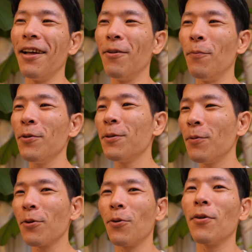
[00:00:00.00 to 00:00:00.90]
あの、もっと
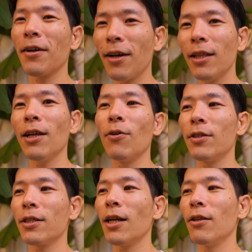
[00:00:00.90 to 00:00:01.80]
もっとこう、肩の
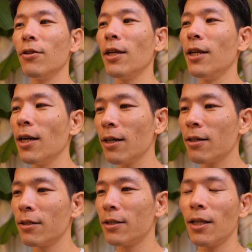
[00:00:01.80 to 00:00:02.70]
力抜いて
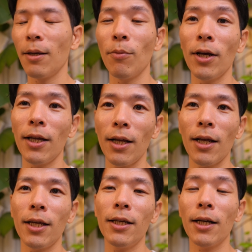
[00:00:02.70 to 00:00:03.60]
リラックスしてもらえた
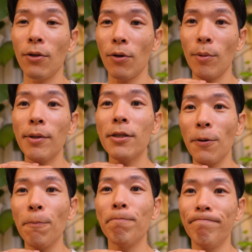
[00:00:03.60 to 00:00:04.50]
らいいかと思います
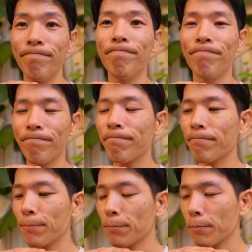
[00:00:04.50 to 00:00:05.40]
よ。うん、
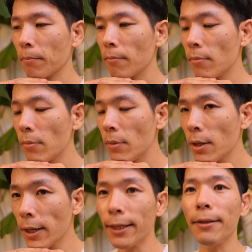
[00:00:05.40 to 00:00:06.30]

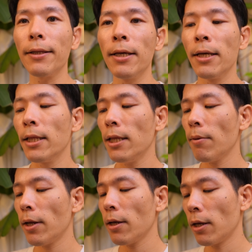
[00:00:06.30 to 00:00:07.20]
はい。で
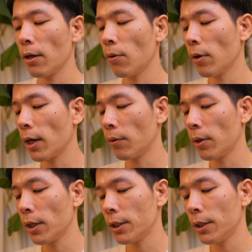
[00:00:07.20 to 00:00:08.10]
はね、えー、今回の
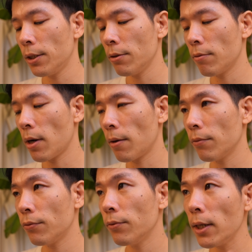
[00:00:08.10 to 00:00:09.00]
話っていうのは、
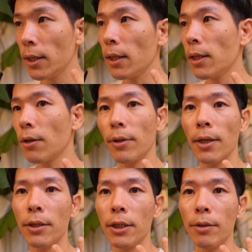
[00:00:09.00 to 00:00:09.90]
不安になってる
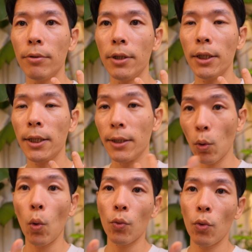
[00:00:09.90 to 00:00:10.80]
ね、自分に気づ
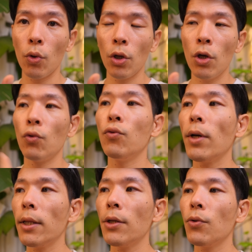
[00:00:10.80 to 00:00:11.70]
こうと。不
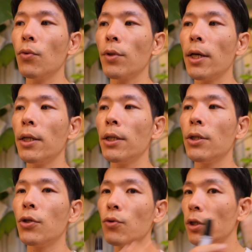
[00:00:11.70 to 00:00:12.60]
安な状態に
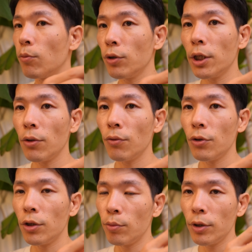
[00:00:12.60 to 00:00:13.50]
注意が向いている
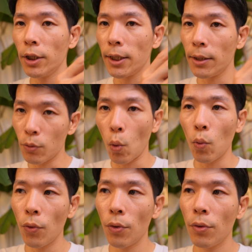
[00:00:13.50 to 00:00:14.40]
自分に気づこう
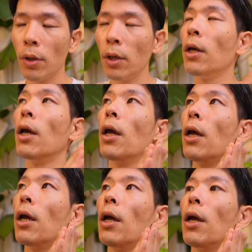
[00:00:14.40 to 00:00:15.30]
と。
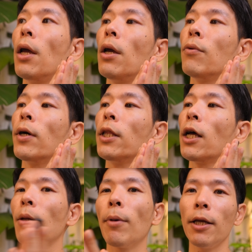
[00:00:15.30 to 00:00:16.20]
えー、不安で
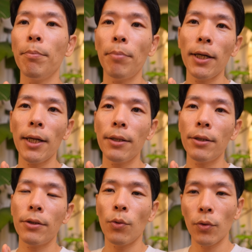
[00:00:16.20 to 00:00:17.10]
頭がいっぱいな
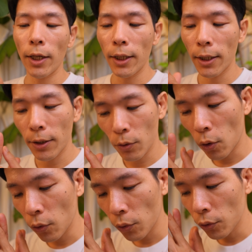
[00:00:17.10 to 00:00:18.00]
状態に気づこ
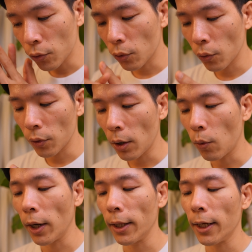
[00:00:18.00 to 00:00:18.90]
うという、そんな
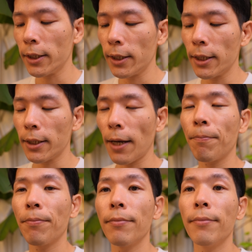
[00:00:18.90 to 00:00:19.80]
お話でした。
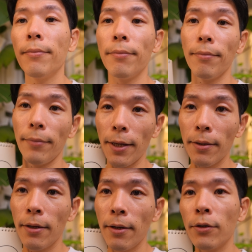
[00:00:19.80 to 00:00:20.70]
ね。
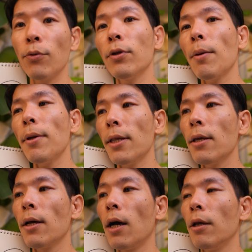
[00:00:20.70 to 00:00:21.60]
そのために
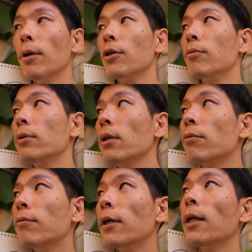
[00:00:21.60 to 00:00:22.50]
ね、ああ、今自分が
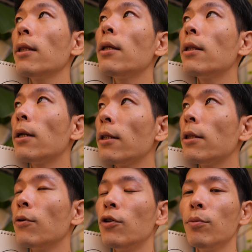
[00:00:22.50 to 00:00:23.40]
不安になってんだなっ
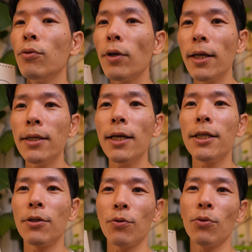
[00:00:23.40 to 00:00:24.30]
ていう自分の現
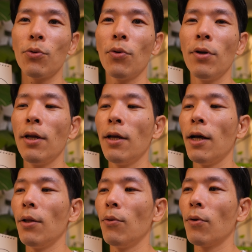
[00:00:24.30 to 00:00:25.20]
在地をちょっと、
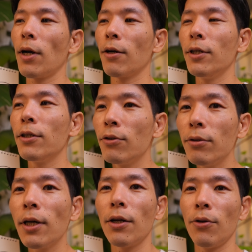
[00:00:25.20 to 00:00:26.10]
あの、確認す
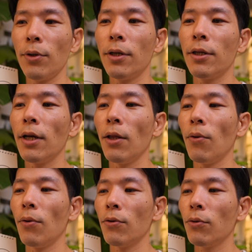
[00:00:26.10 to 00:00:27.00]
るかのように、あ
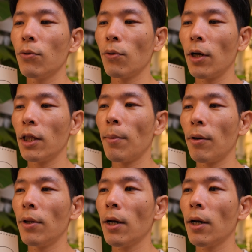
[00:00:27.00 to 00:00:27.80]
の、ちょっと頭の